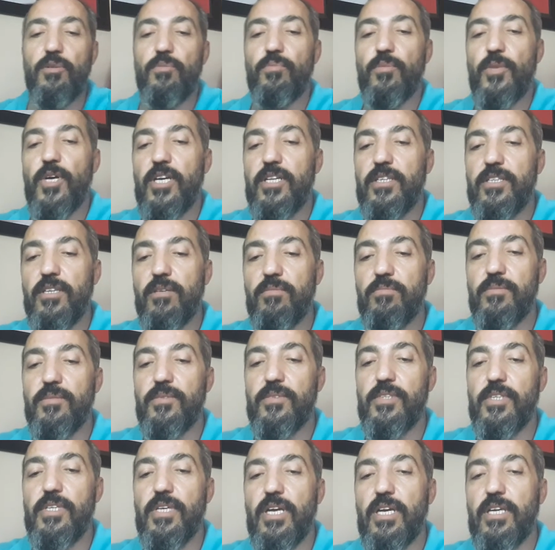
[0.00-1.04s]

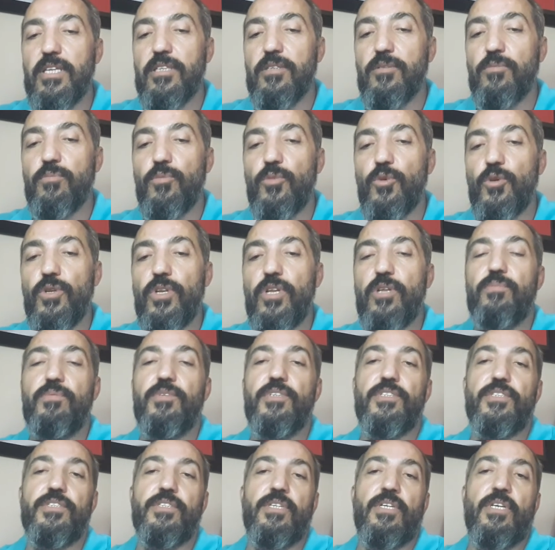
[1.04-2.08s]
madem yani böyle
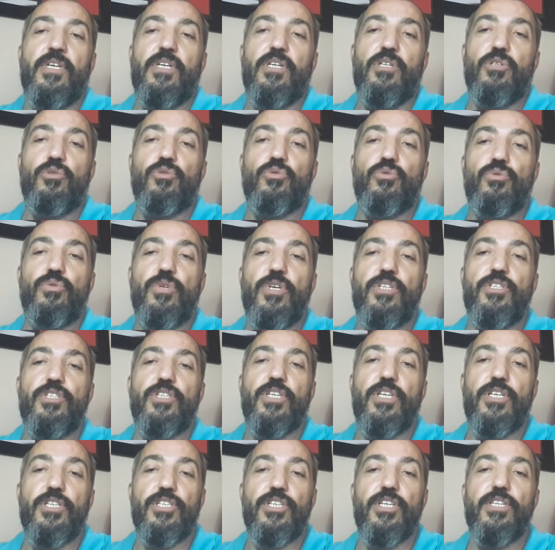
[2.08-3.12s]
bir
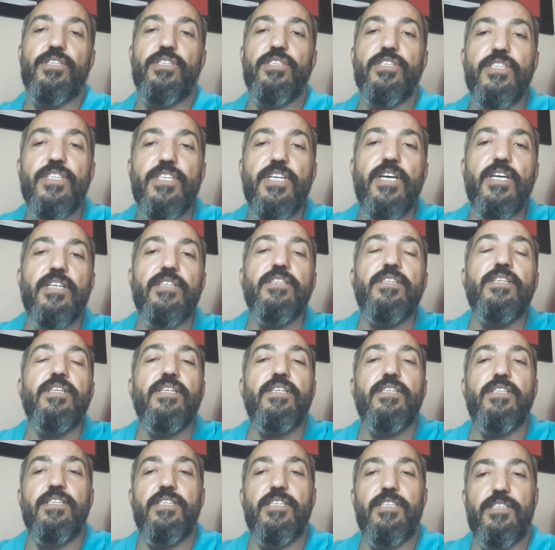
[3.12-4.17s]
süreç yaşanırken
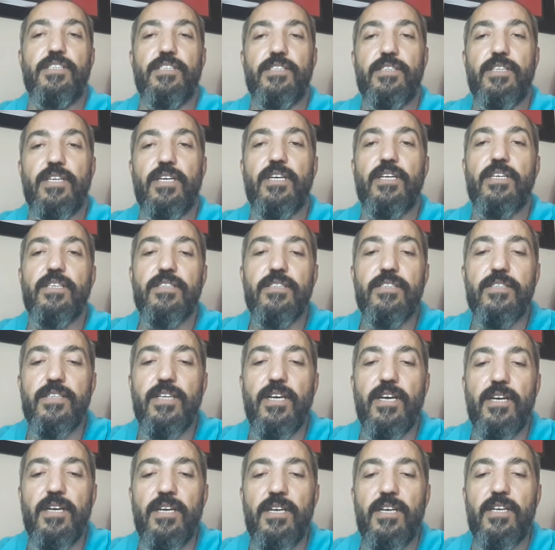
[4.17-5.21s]
iktidarın
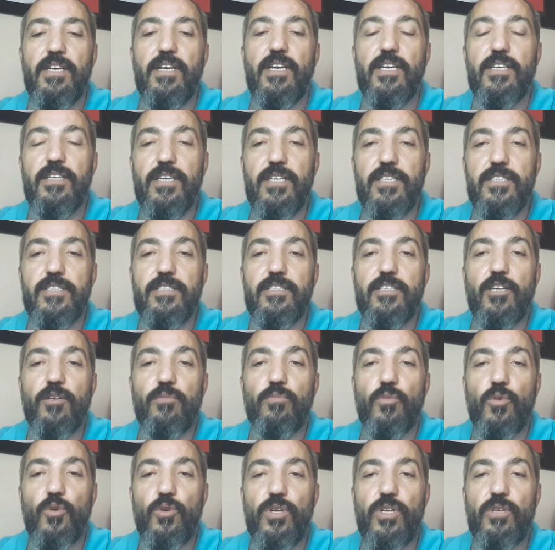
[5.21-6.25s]
da en
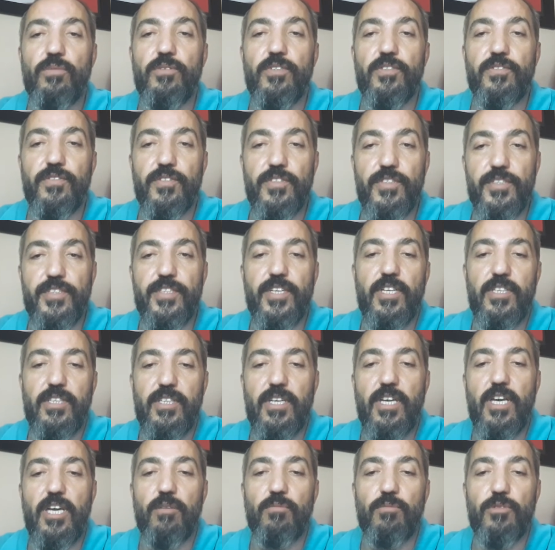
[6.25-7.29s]
azından böyle bir
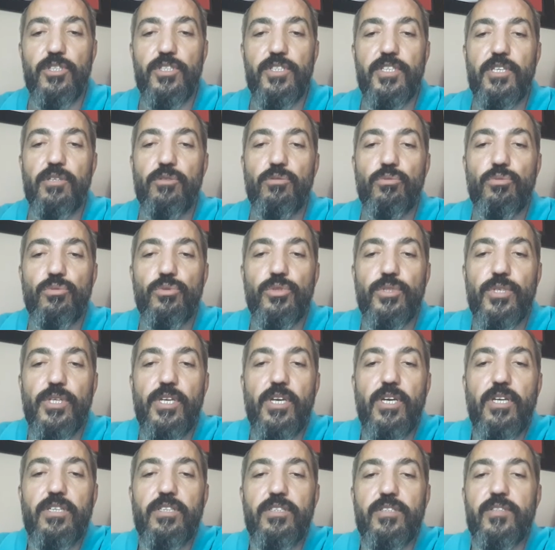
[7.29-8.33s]
fırsat gelmiş. 800'e
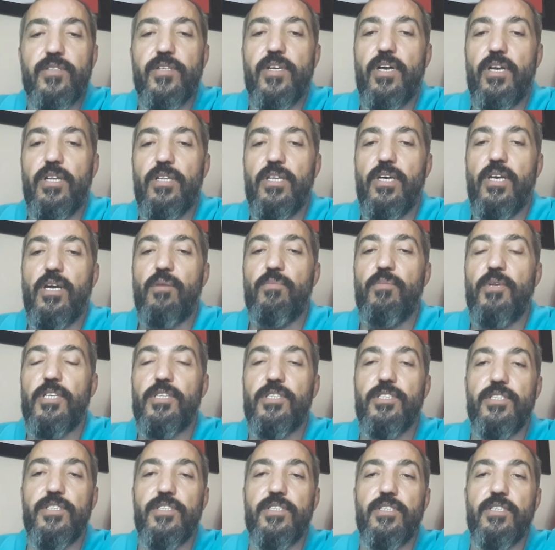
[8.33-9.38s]
yakın sağlık
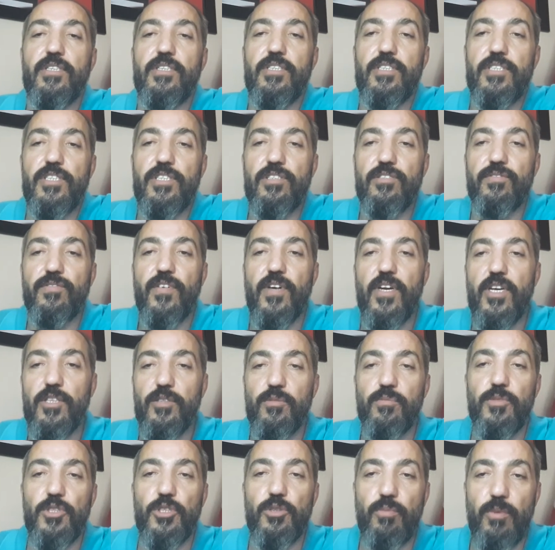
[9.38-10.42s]
emeklisi istifa
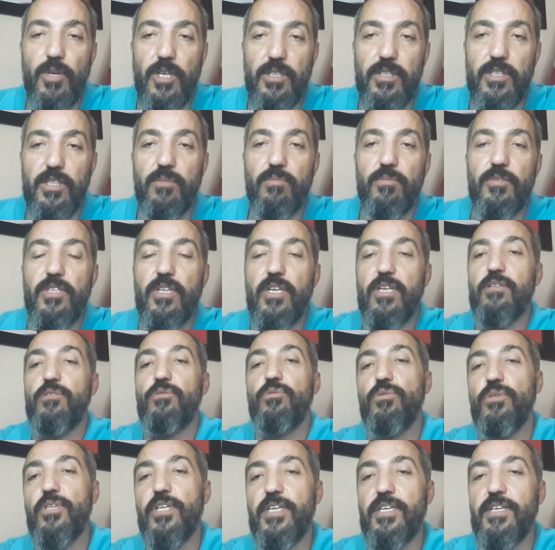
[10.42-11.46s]
etmiş
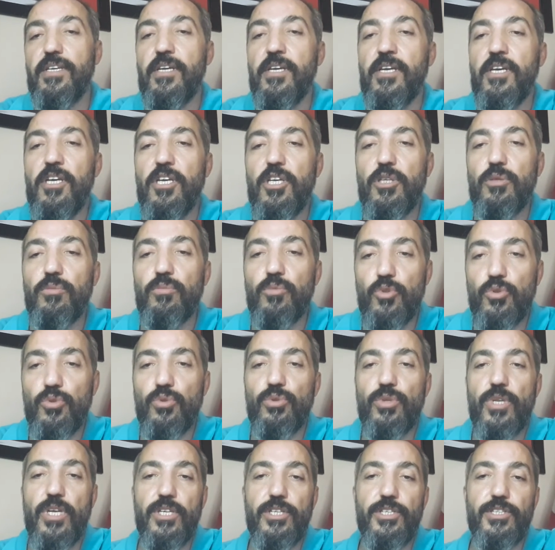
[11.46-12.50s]
pandemiden dolayı. Bu
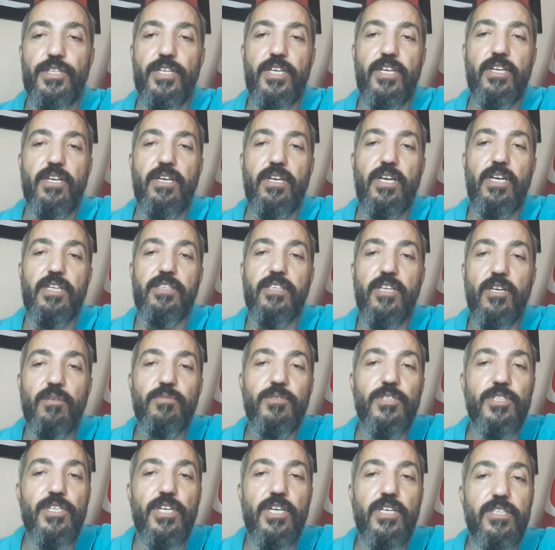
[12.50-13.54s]
süreçte
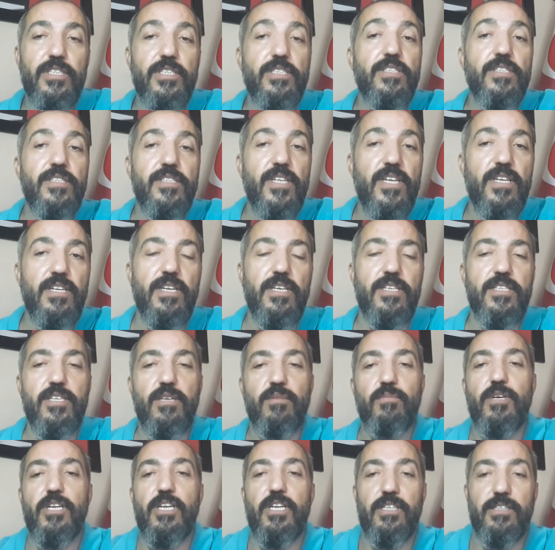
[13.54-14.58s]
atamayacaksınız da ne
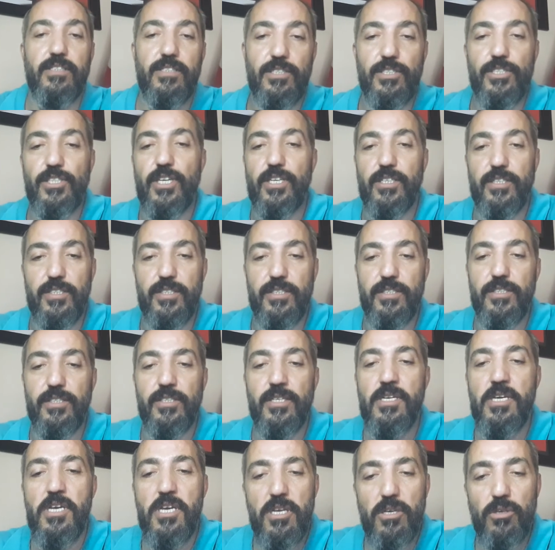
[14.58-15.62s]
zaman
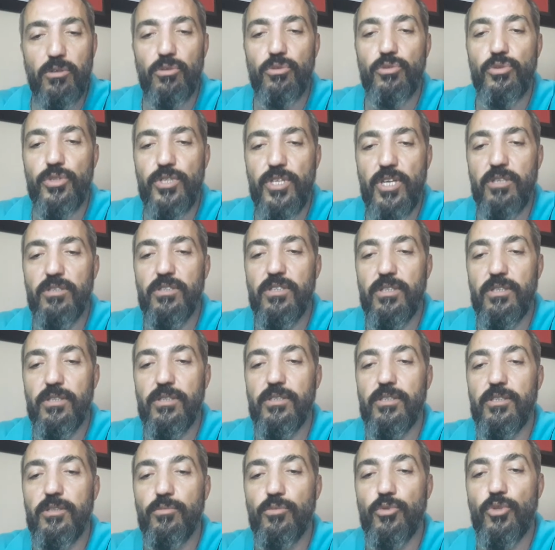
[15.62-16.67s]
atayacaksınız? O yüzden
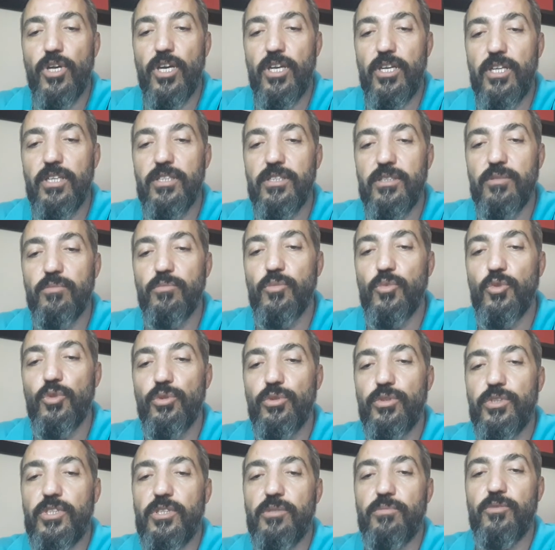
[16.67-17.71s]
e, Burhanettin
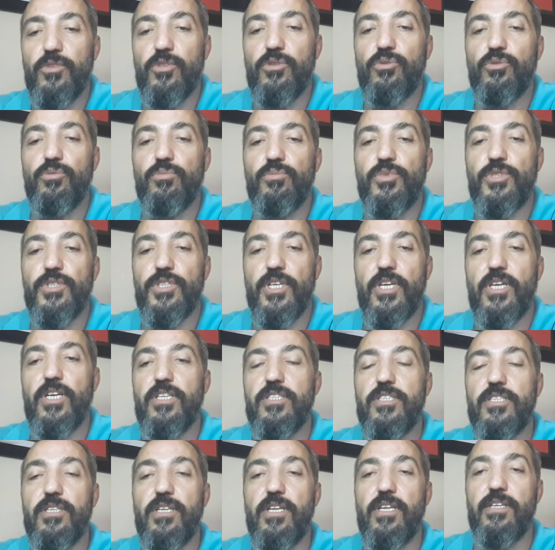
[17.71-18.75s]
Bulut gibi tüm
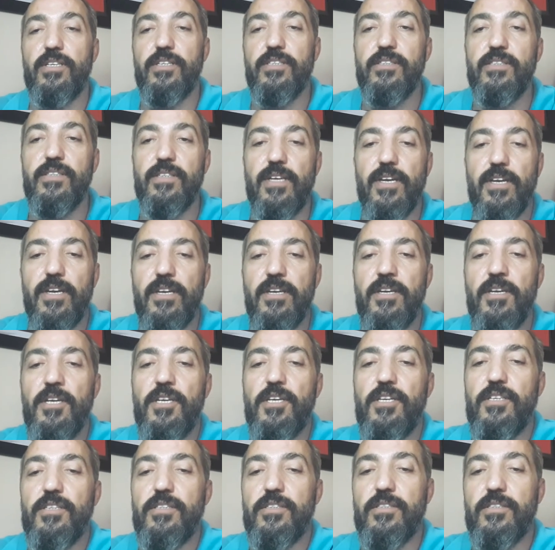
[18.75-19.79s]
siyasilerin de
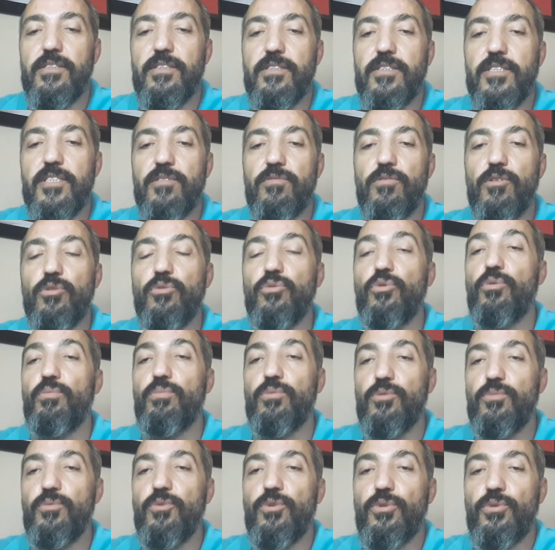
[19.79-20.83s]
e, sivil
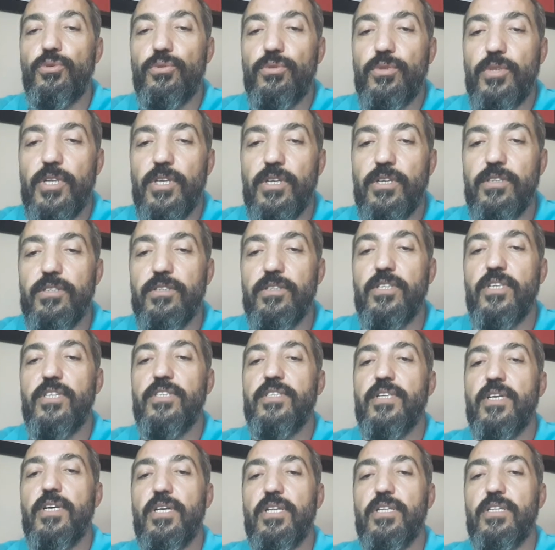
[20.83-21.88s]
toplum örgütlerinde
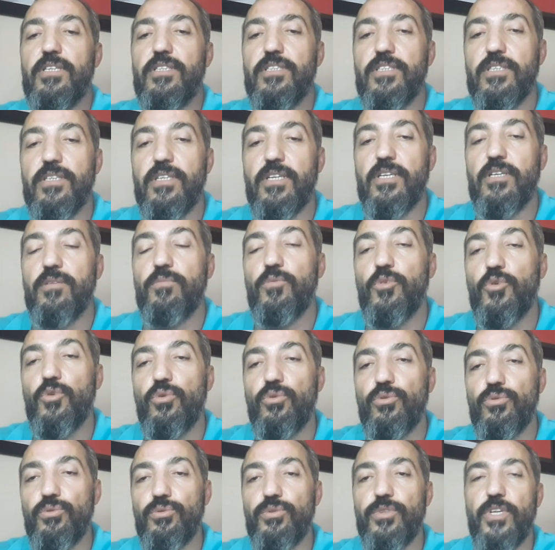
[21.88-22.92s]
sağlıkçıları
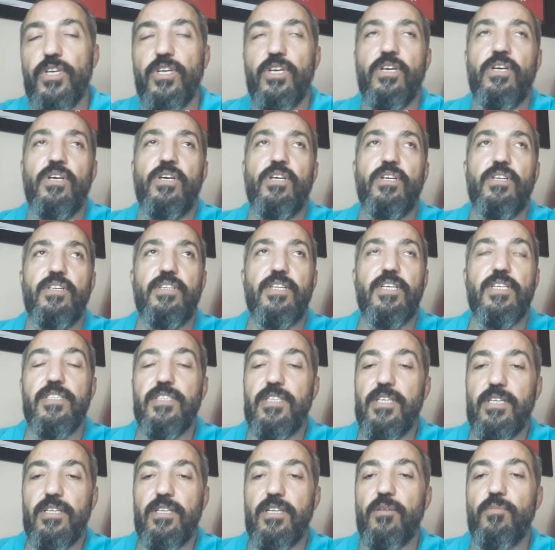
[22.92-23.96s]
bu konuda
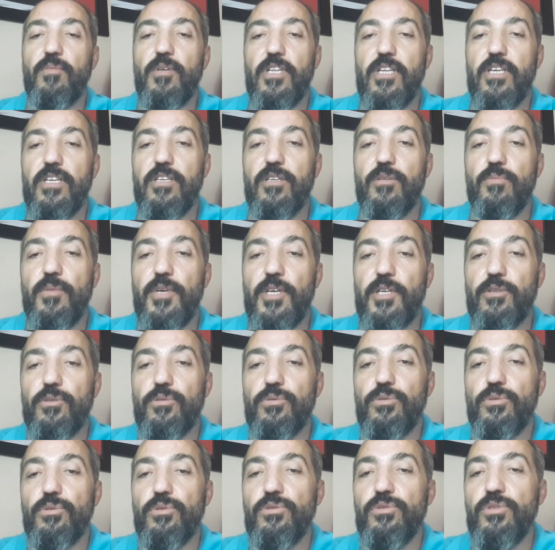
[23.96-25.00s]
desteklemelerini
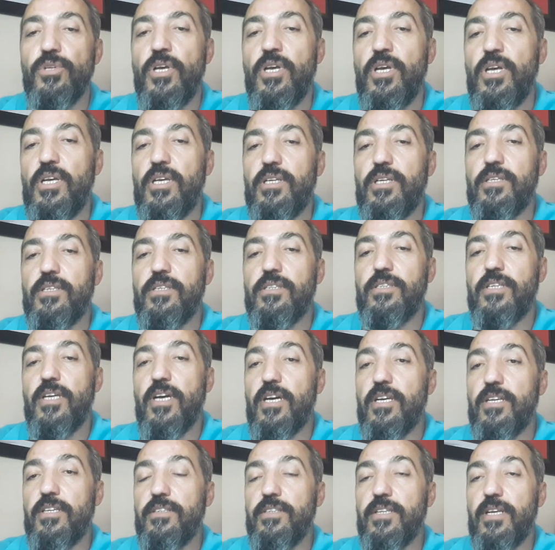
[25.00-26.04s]
bekliyoruz. Ee,
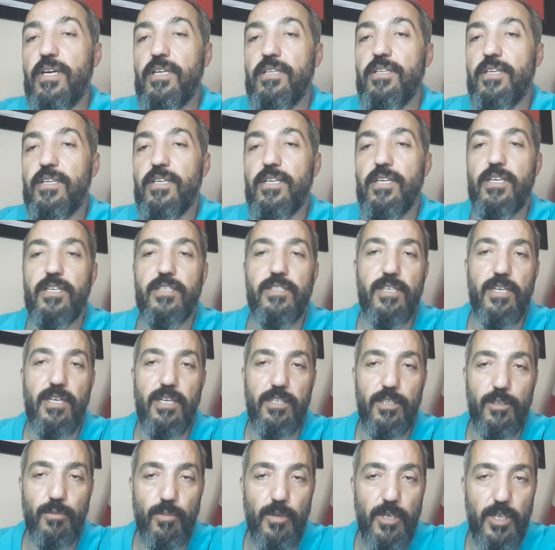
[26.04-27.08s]
yarın da Adana'ya
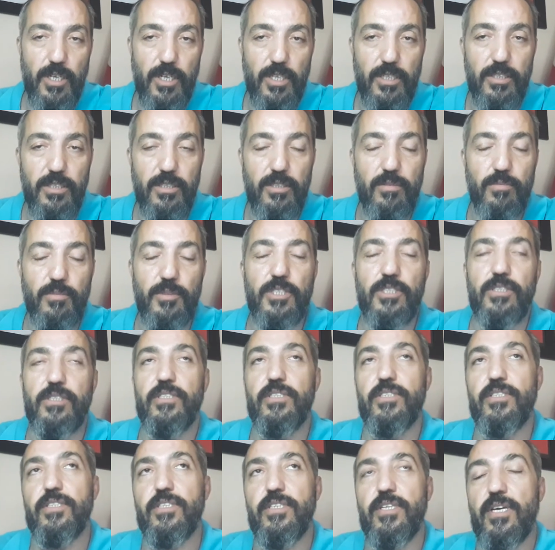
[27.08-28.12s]
Sağlık Bakanı bir
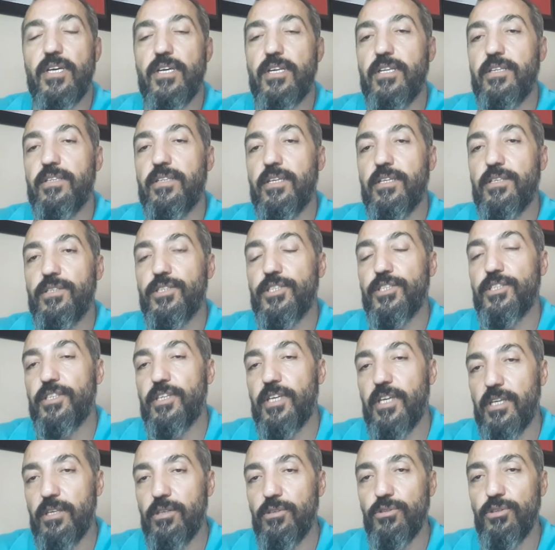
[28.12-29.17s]
dizi ziyaretler
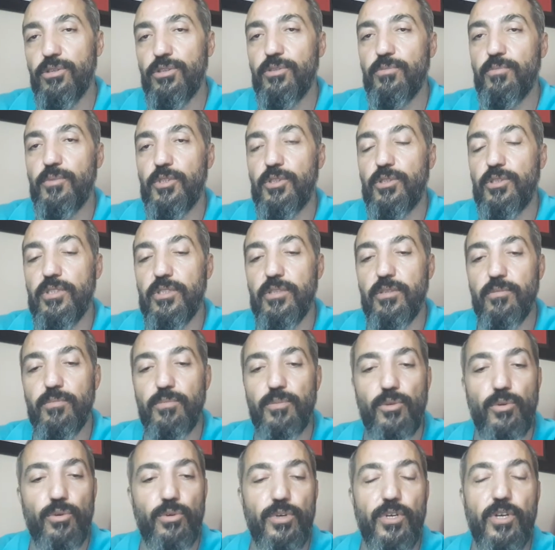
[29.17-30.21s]
için geliyor. Bir
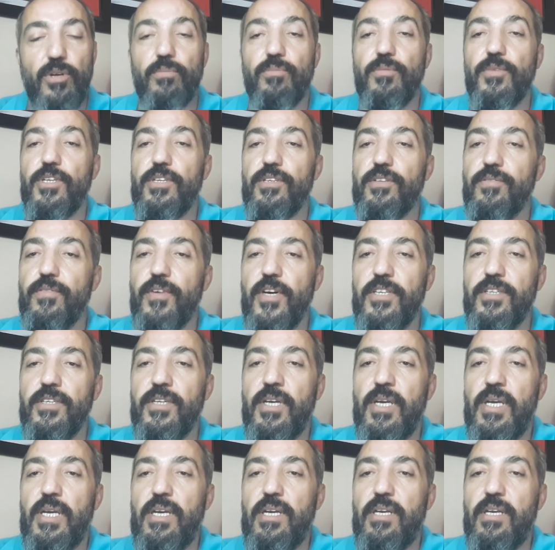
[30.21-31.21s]
programları var.